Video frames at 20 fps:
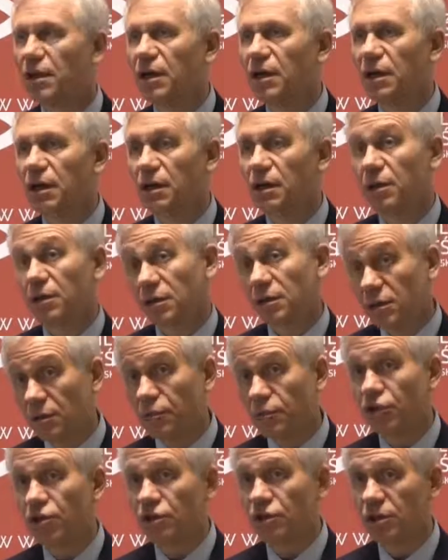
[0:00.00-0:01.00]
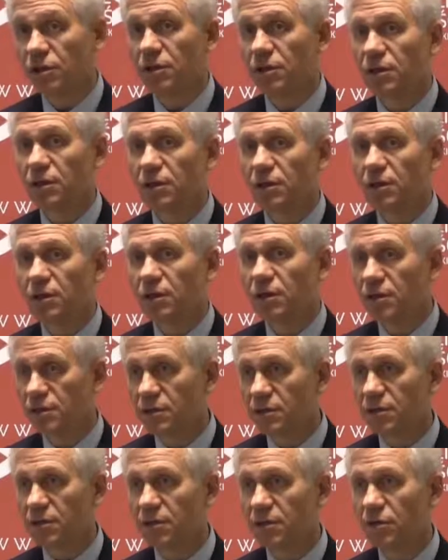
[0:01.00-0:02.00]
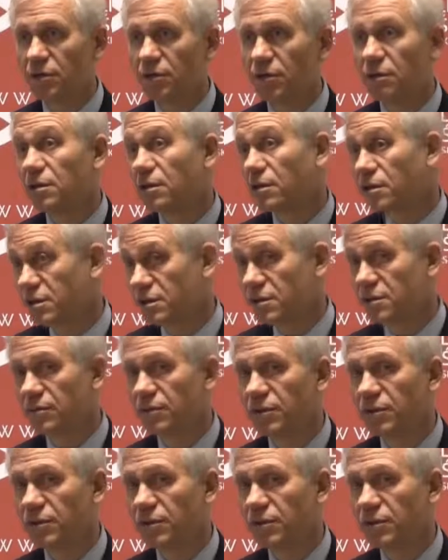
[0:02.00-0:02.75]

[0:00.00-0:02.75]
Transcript: ale kiedy przyszedł e, kryzys, kryzys